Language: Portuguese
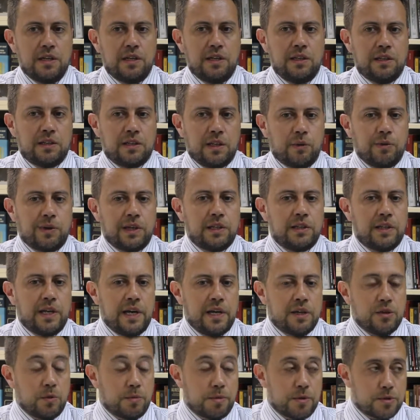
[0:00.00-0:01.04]
Então a
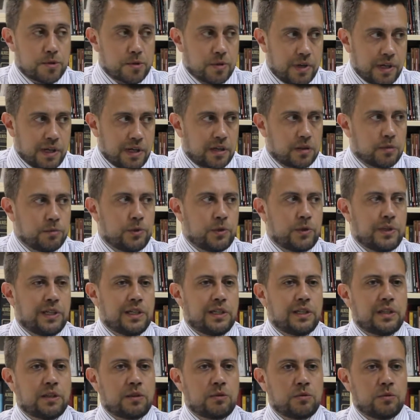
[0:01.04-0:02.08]
ideia do professor Ricardo
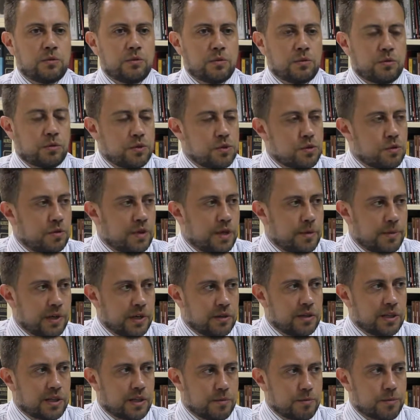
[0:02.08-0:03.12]
Brunhago, do Dr. Júlio
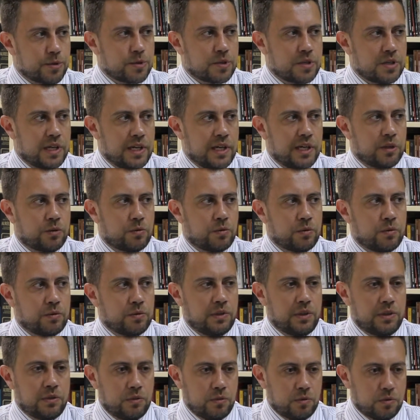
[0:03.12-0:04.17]
Ribeiro de Campos Neto
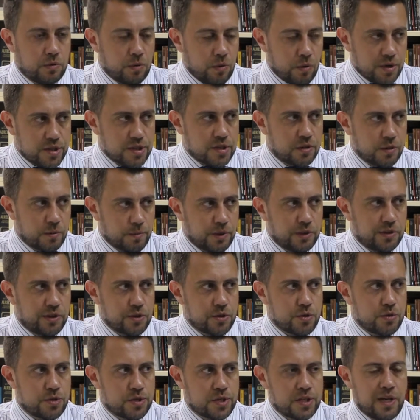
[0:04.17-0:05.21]
e do nossa do Poder
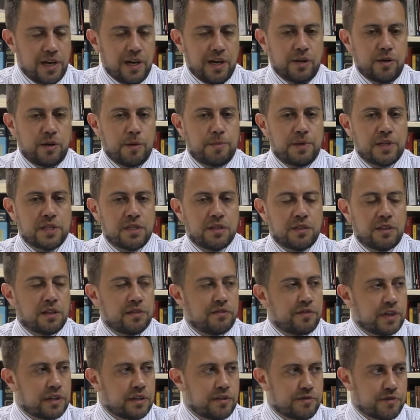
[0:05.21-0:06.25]
Judiciário, representando a
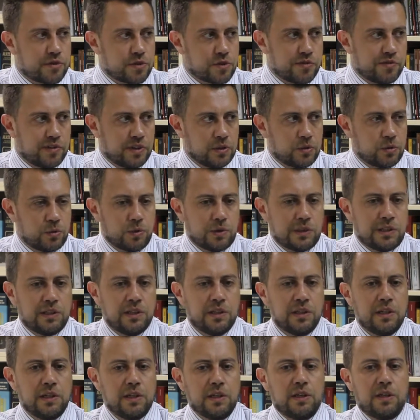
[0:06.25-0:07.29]
Vara da Infância Juventude,
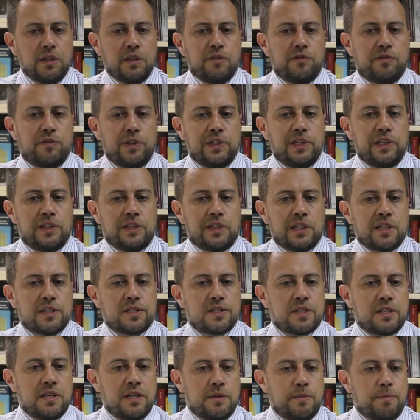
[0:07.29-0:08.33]
foi de
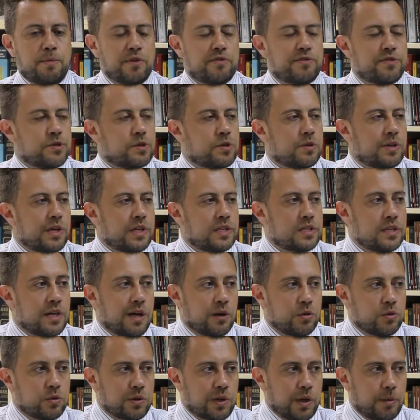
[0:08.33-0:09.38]
trazer profissionais de
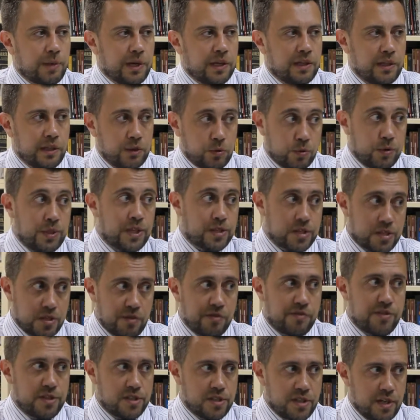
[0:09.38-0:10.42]
alto gabarito e assim o
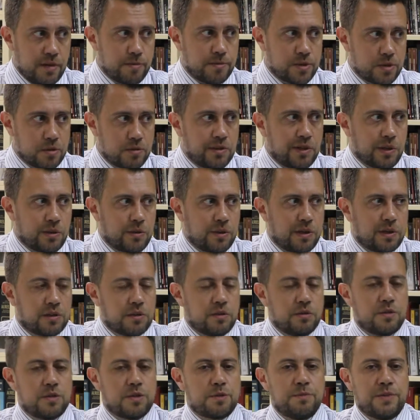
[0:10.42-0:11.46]
fizemos no decorrer de
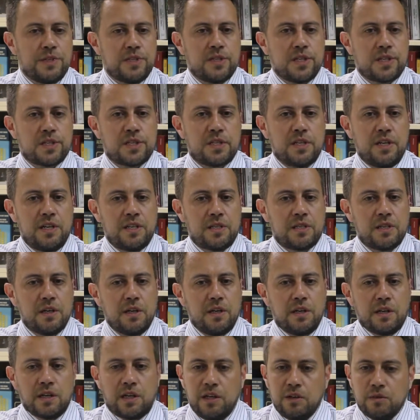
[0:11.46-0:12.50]
2016
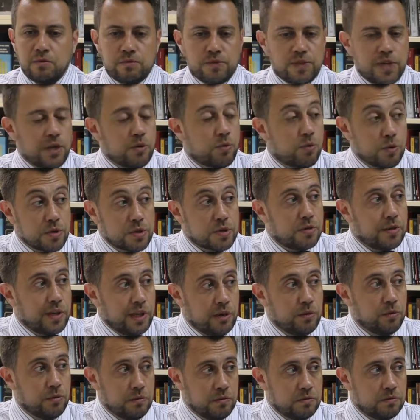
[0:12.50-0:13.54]
que não, sem custo
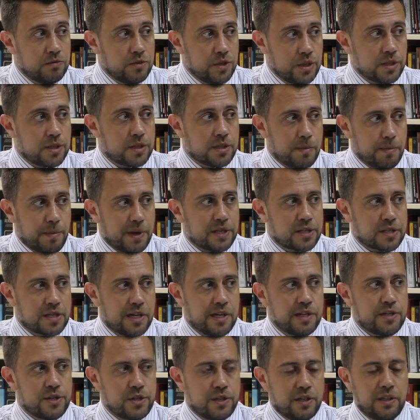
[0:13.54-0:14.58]
nenhum, diga-se de
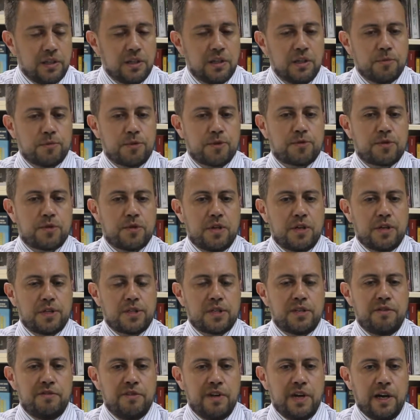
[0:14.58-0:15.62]
passagem, né? profissionais
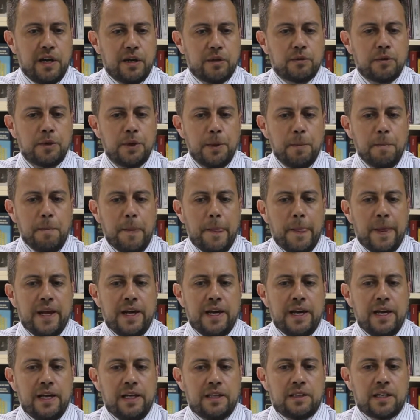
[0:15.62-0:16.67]
que vieram
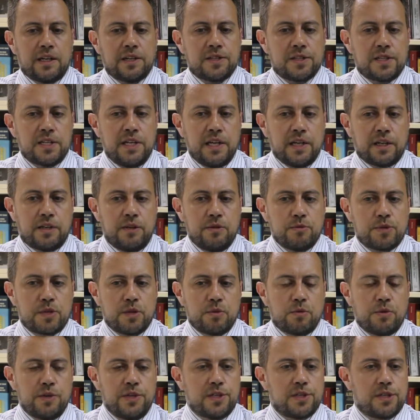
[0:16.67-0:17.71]
é, trazer aqui o seu
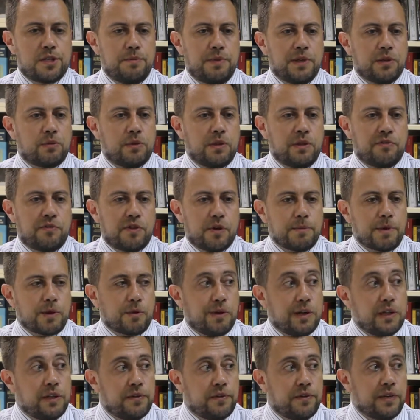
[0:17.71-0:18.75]
conhecimento de forma
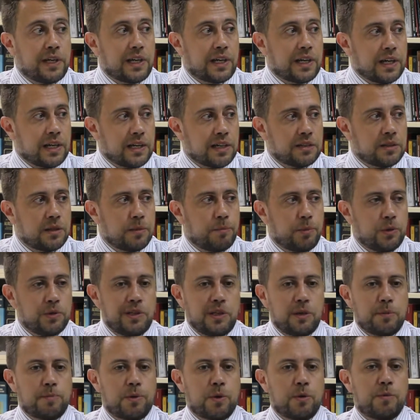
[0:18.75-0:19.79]
qualificada,
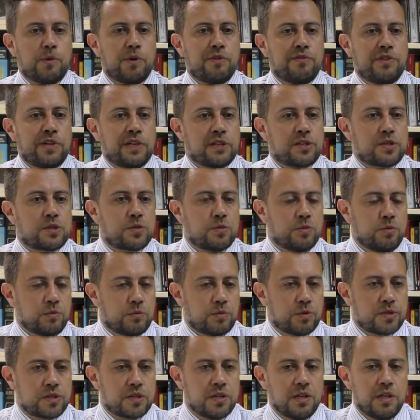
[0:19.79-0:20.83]
poder promover
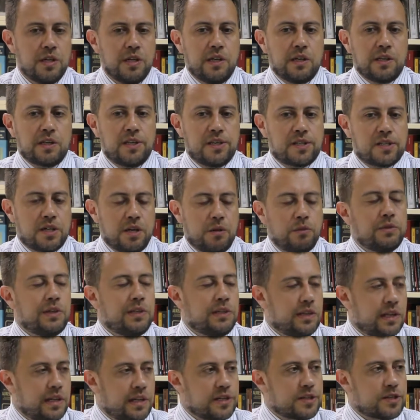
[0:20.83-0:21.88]
assuntos que são de
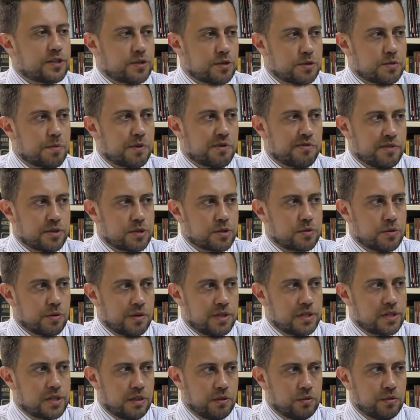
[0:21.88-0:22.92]
interesse dos
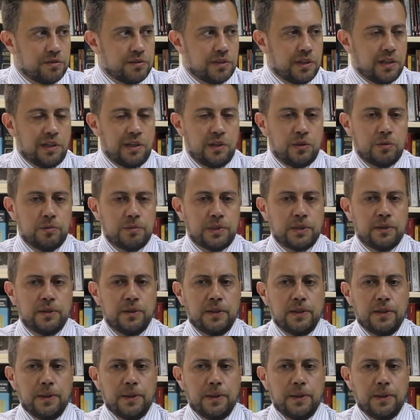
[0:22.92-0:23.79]
professores, sem dúvida nenhuma.